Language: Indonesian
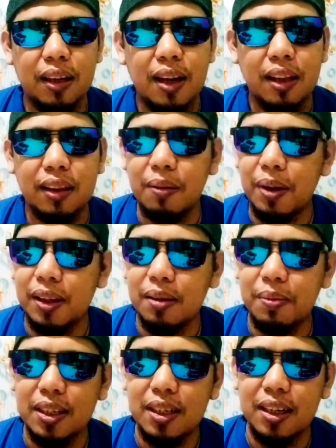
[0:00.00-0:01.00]
Sedang
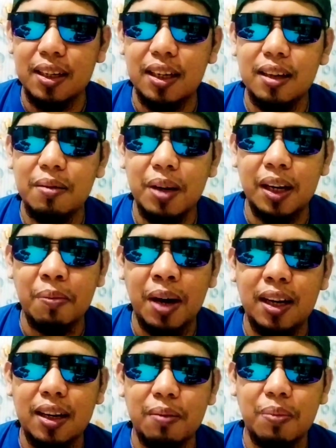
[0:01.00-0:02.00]
teman-teman sendiri
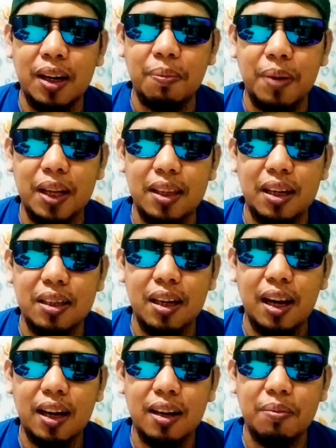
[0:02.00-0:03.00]
bagaimana nih pendapatnya?
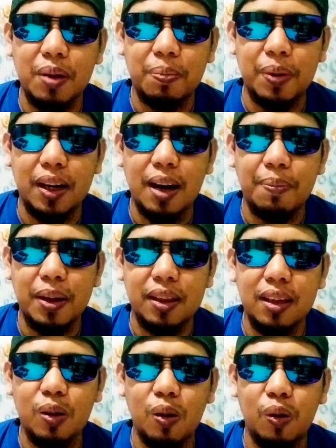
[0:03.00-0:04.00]
Silahkan
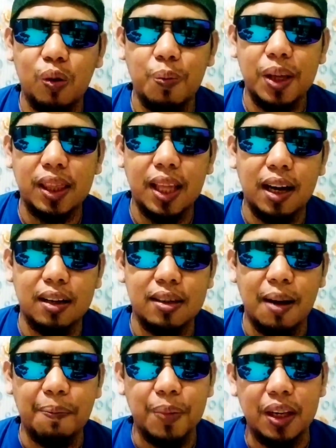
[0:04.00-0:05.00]
berpendapat di kolom komentar.
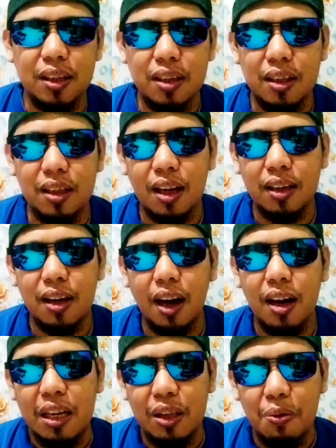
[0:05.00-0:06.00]
Sampai di sini saja.